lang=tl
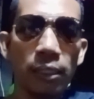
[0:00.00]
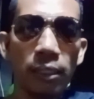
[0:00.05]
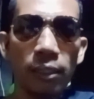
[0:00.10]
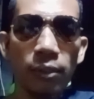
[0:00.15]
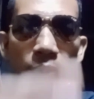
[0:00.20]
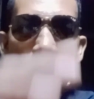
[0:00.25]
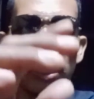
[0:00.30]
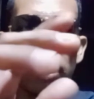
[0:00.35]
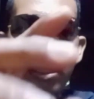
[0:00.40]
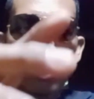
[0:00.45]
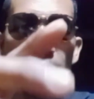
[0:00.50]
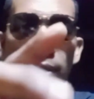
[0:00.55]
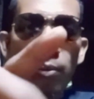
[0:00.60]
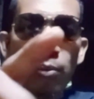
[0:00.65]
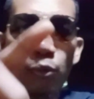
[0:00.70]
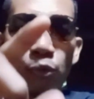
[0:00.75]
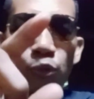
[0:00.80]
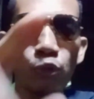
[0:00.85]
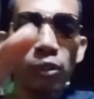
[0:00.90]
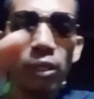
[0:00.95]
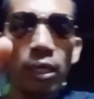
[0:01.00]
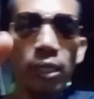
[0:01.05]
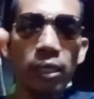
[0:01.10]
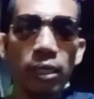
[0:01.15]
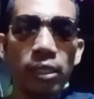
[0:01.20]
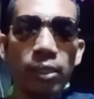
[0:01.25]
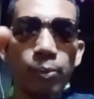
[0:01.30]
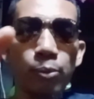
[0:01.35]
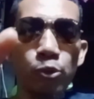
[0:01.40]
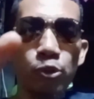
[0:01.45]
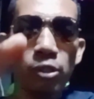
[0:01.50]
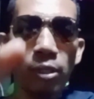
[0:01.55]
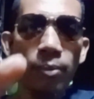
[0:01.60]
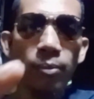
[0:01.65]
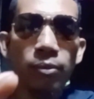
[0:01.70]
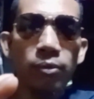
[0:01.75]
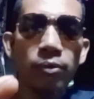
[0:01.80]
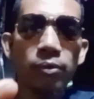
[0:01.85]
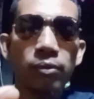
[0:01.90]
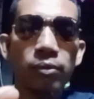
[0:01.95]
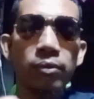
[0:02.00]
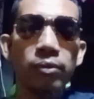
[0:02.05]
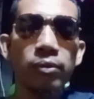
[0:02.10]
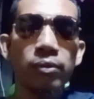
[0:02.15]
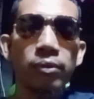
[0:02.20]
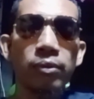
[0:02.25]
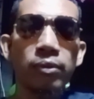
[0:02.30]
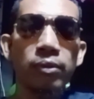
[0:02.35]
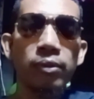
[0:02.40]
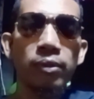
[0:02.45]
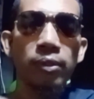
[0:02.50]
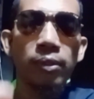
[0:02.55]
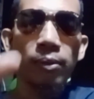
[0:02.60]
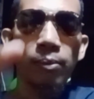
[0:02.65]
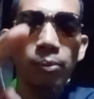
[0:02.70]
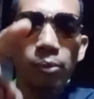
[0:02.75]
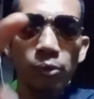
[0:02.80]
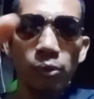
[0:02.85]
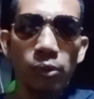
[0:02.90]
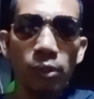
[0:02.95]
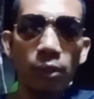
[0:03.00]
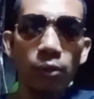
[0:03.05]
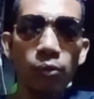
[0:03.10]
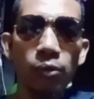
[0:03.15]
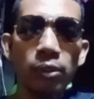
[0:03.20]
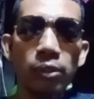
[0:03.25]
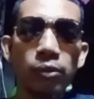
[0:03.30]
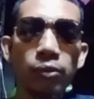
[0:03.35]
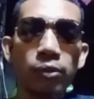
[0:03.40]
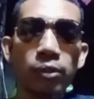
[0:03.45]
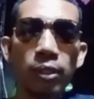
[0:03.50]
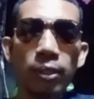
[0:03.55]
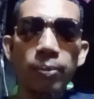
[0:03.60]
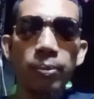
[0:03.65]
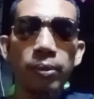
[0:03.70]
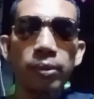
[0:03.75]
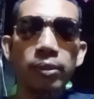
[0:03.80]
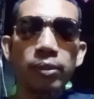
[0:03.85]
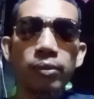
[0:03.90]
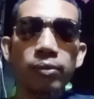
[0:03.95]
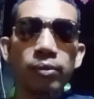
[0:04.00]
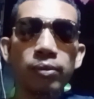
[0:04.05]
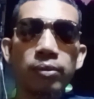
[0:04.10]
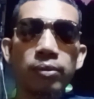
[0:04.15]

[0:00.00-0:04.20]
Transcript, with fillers: yung asawa mo yun na lang ang ipusta mo pusta ko rin yung girlfriend ko